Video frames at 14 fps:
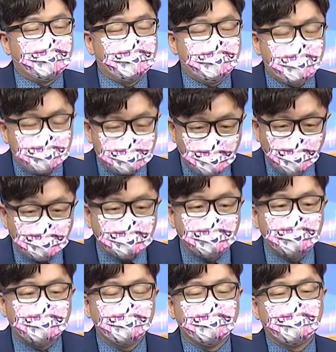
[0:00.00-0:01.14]
讲的过
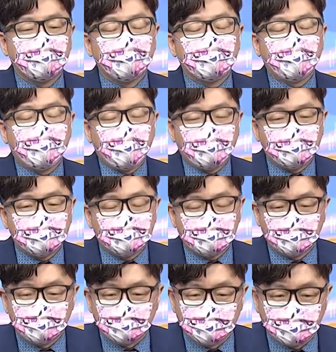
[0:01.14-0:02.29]
程是，就像巴菲特
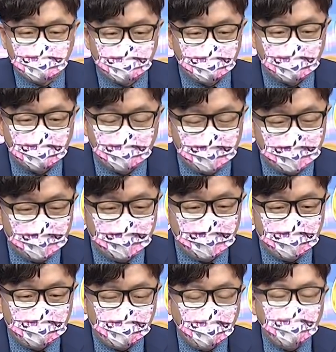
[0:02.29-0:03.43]
说的，
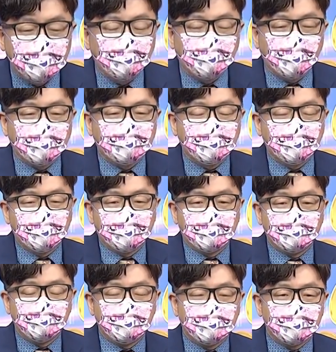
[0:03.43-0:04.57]
追求短线的
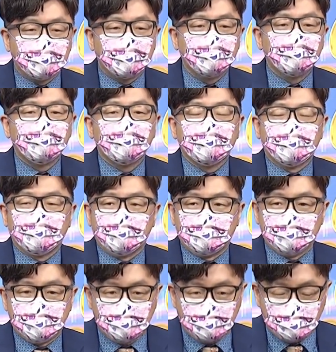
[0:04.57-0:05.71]
人就像是喝醉酒的
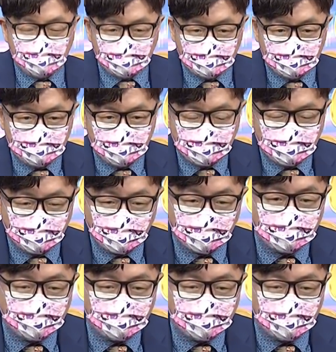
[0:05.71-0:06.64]
人一样，对不对？